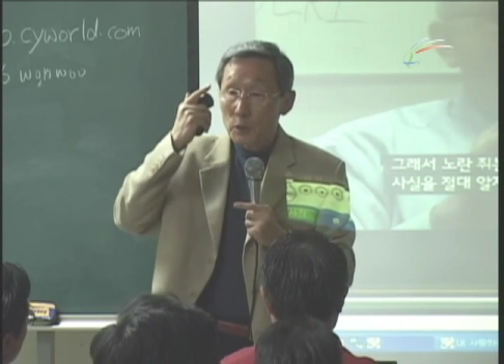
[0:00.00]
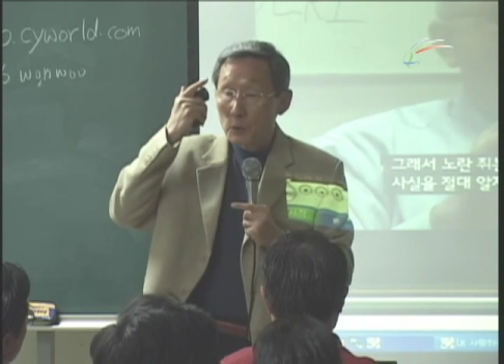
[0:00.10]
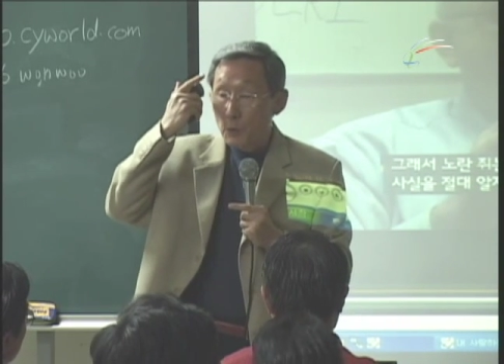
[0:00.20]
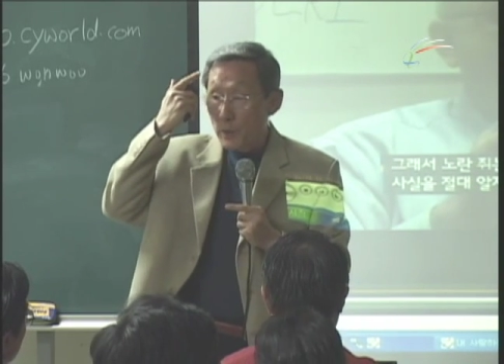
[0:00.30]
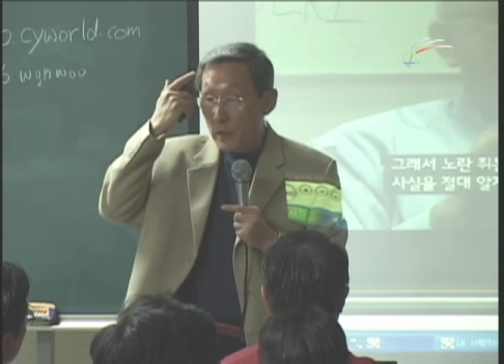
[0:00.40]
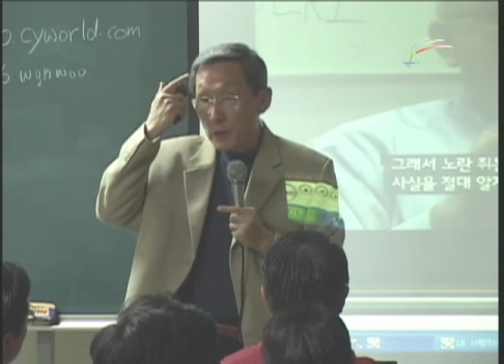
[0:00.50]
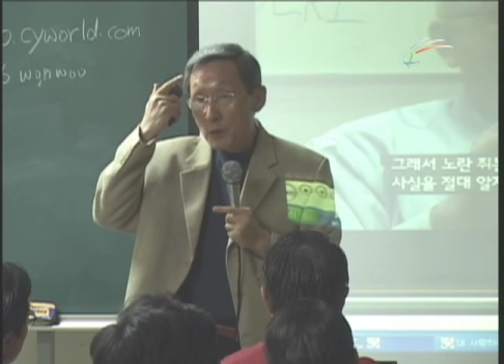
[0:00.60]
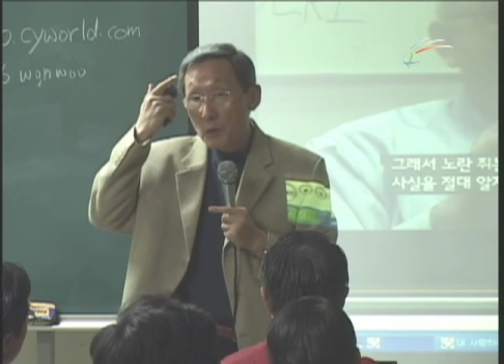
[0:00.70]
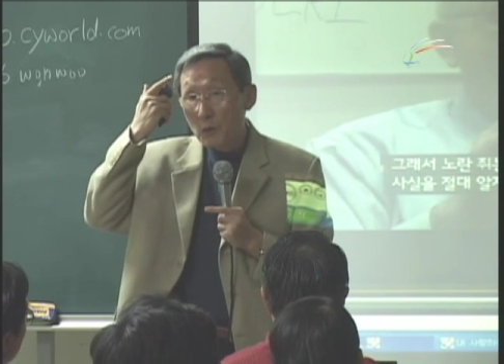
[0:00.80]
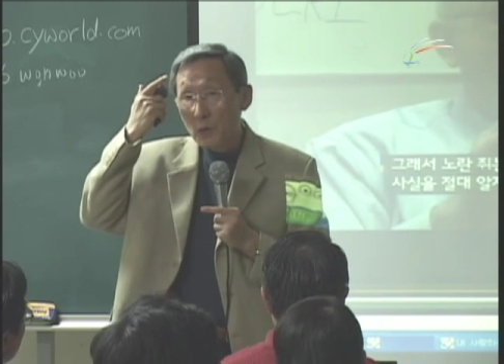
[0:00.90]

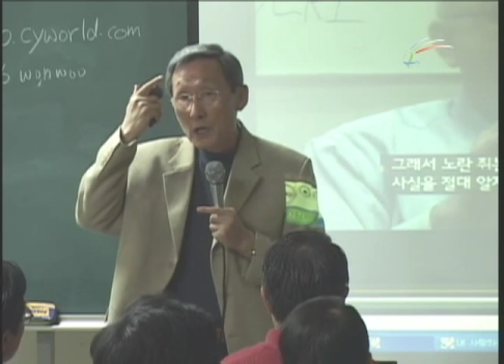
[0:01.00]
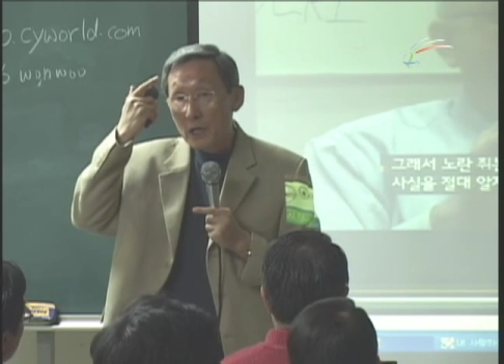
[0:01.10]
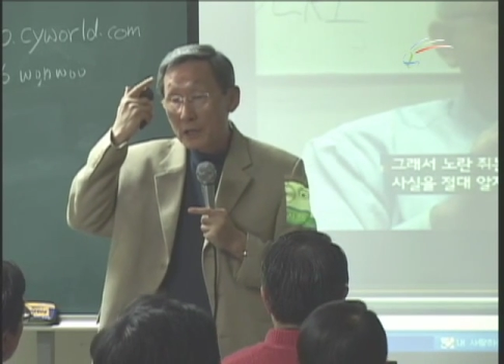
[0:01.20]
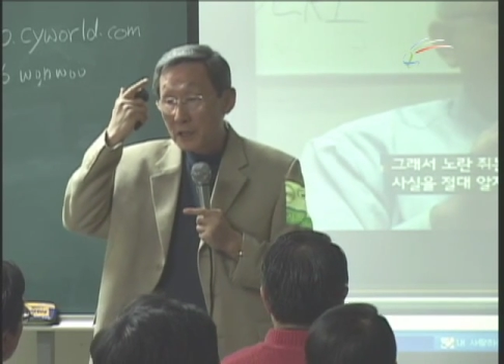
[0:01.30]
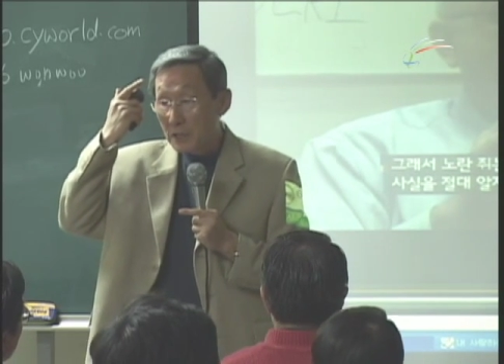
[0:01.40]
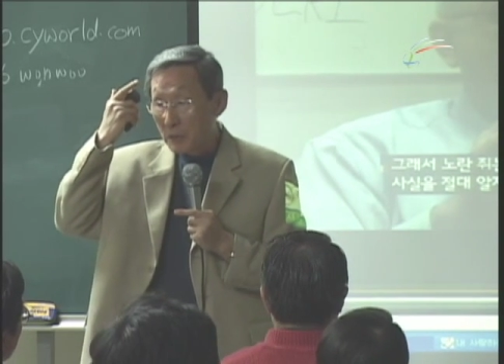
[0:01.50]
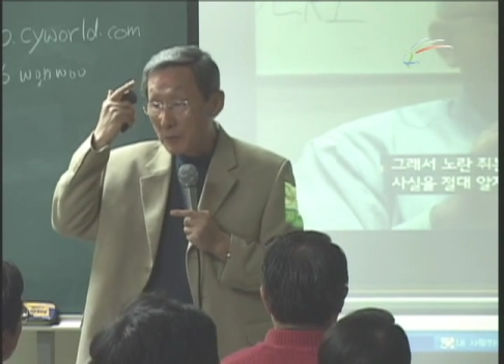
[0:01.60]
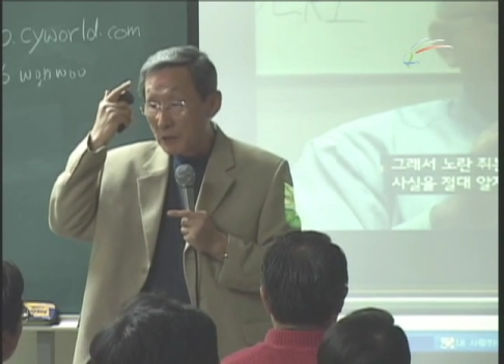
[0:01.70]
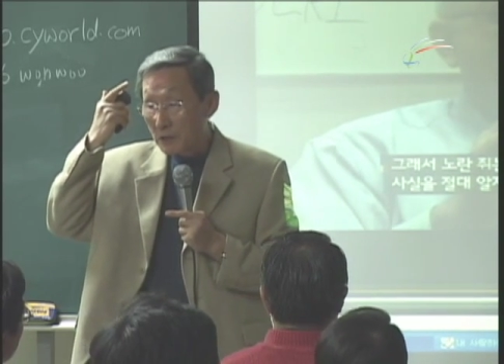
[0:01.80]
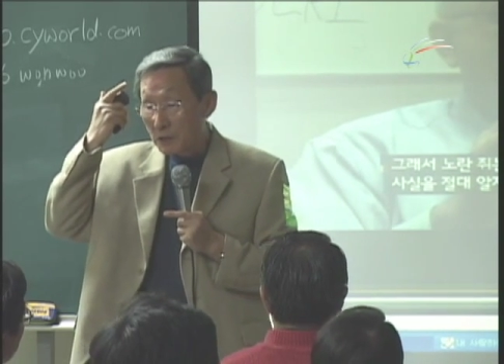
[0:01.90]
뇌로 올라가게
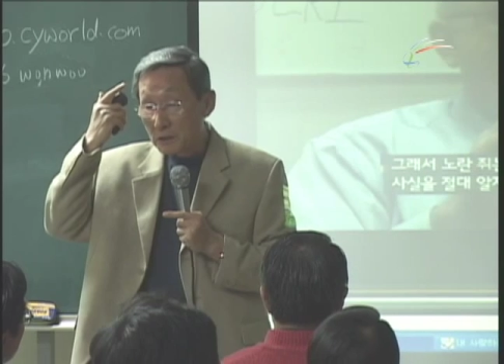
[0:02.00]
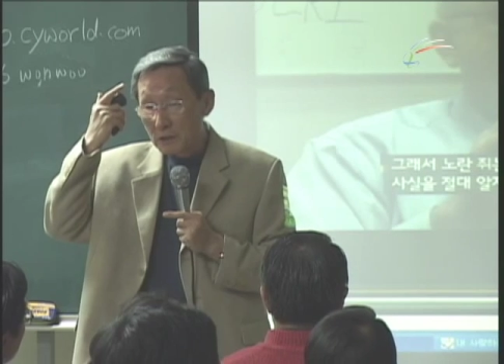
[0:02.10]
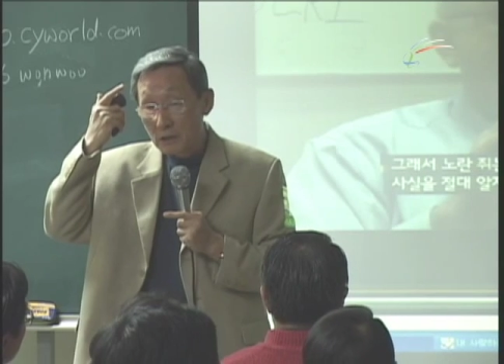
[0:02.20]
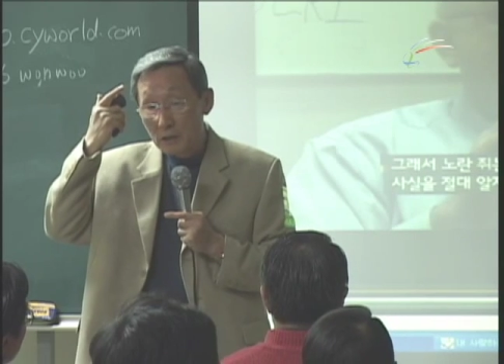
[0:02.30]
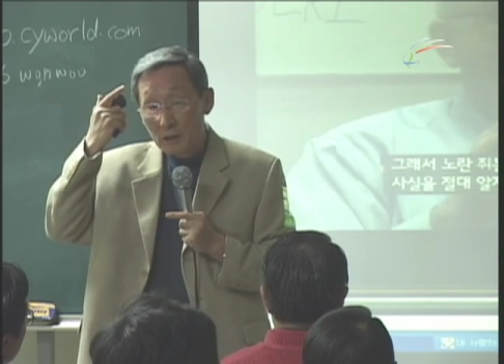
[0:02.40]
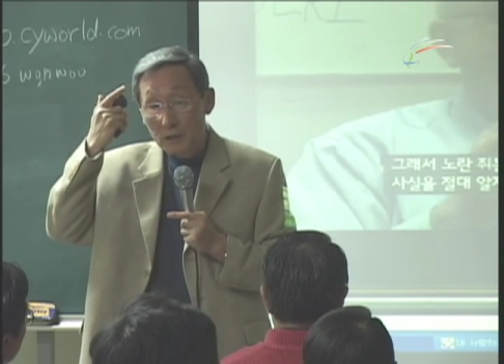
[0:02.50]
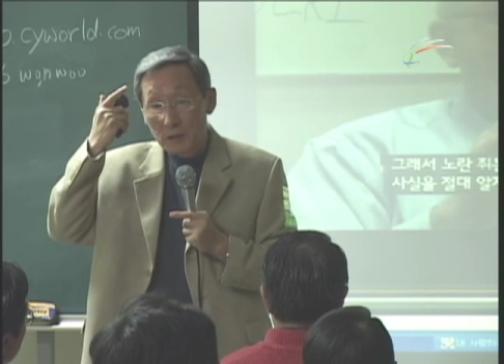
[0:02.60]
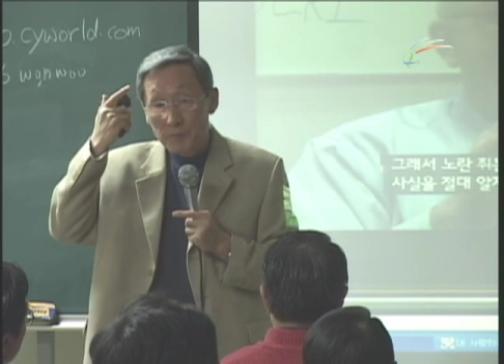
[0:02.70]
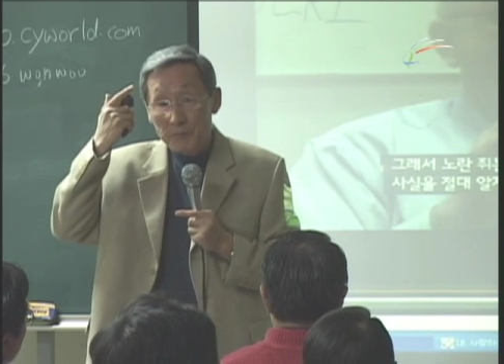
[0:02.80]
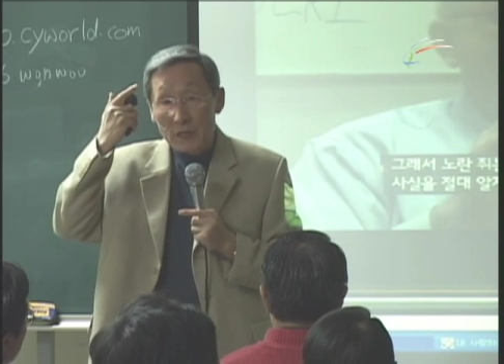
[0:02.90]
되면은
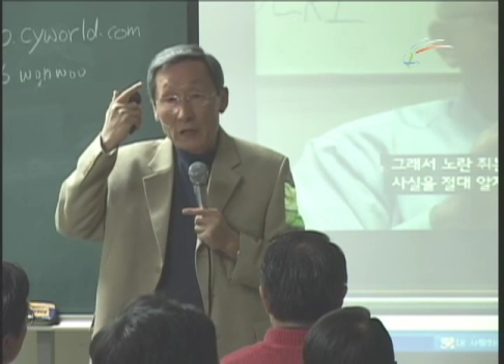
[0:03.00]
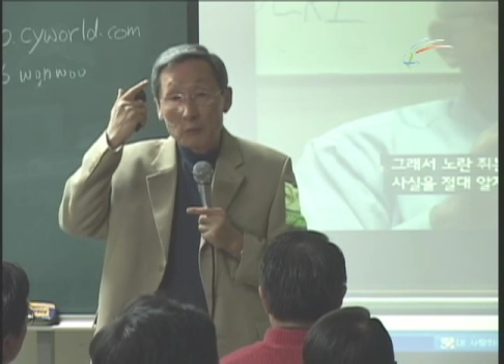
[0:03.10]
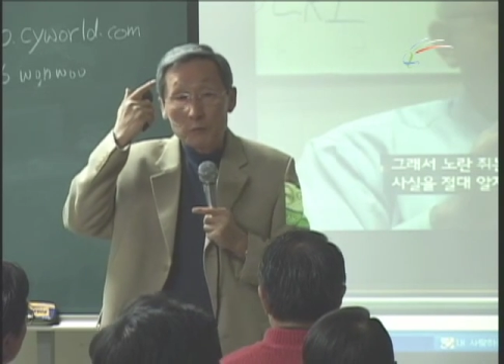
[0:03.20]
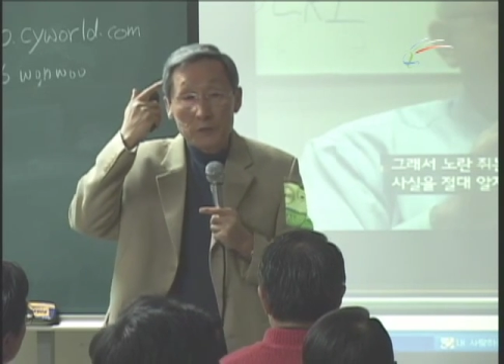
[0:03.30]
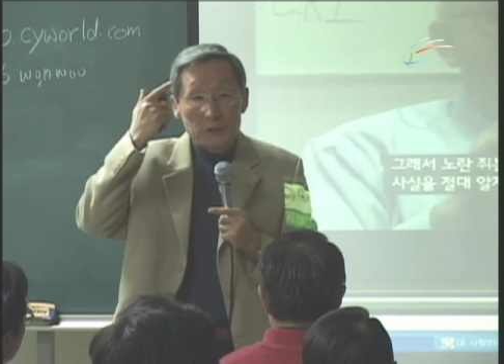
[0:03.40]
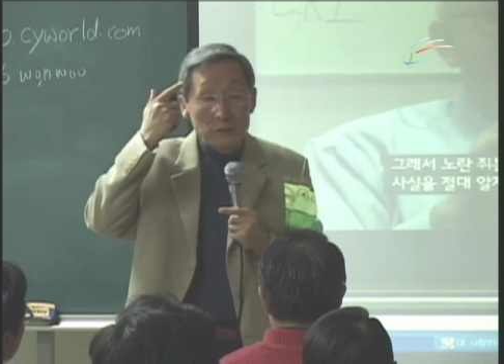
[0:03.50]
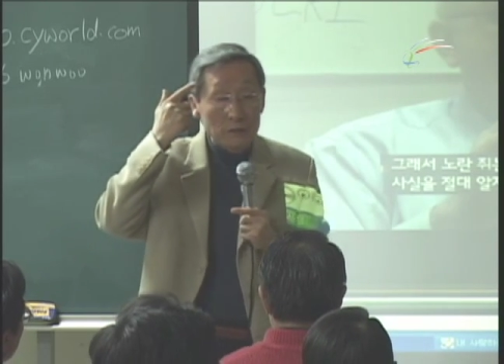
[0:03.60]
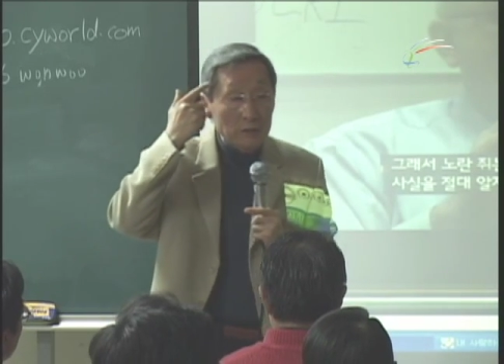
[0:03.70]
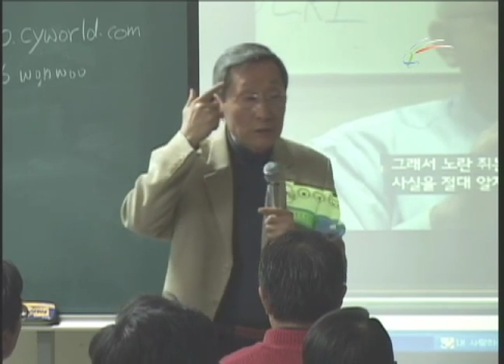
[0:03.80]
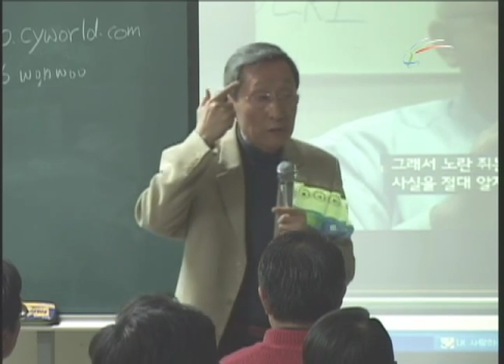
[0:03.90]
우리
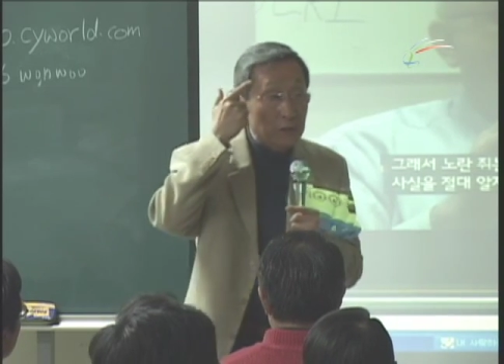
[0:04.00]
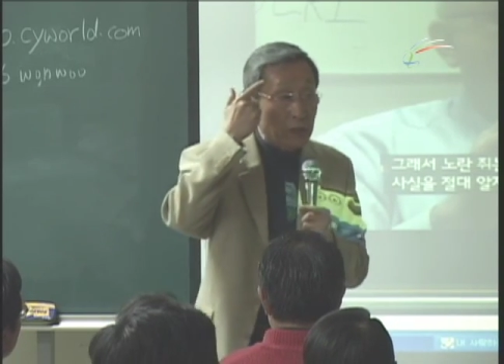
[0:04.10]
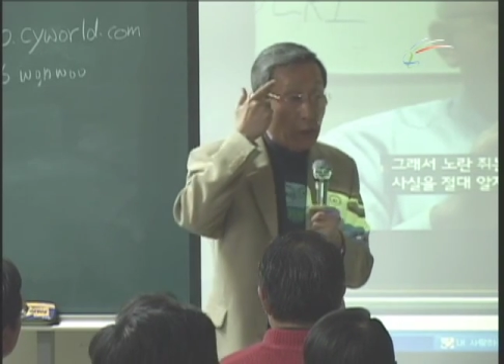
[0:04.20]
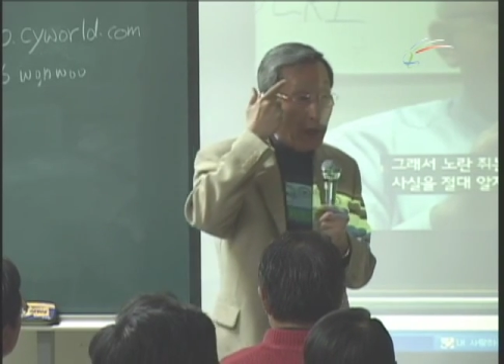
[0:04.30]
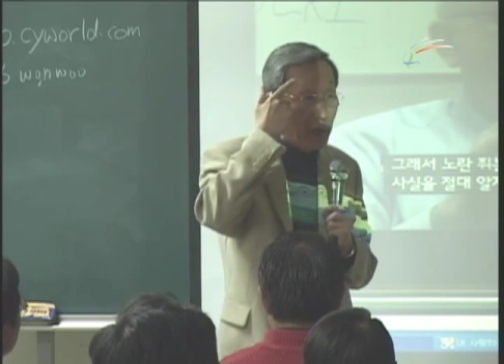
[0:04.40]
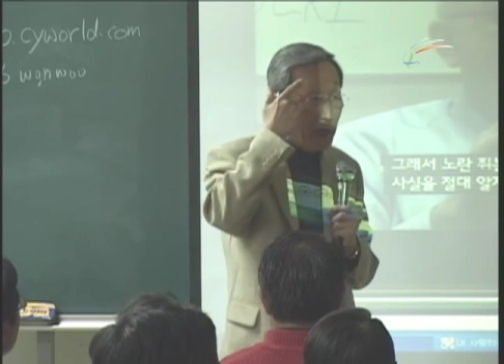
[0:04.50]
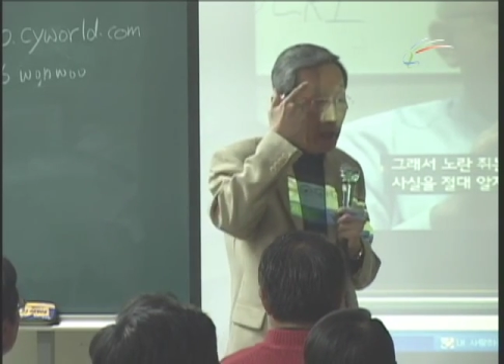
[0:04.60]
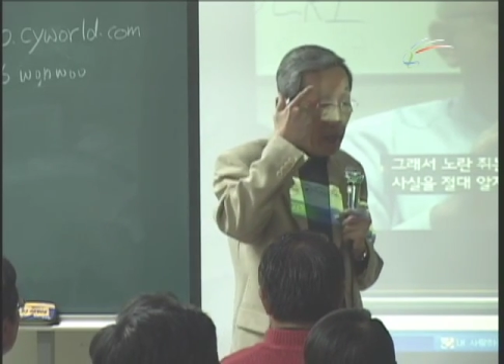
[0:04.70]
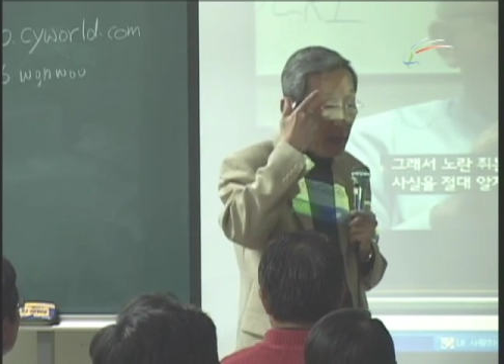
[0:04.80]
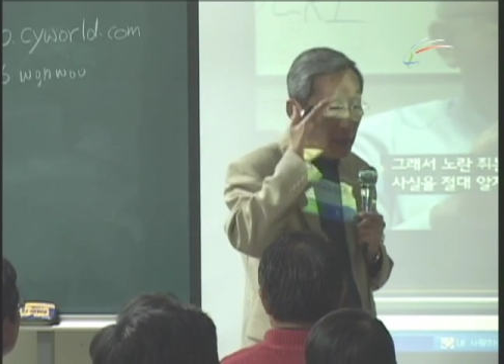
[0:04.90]
이
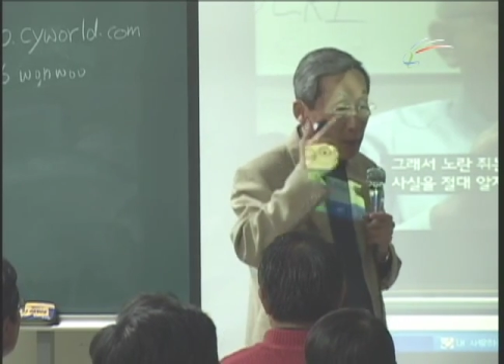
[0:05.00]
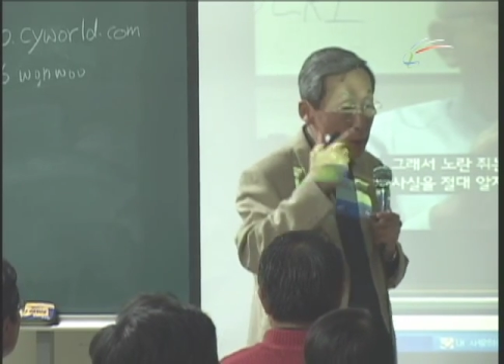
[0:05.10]
뇌에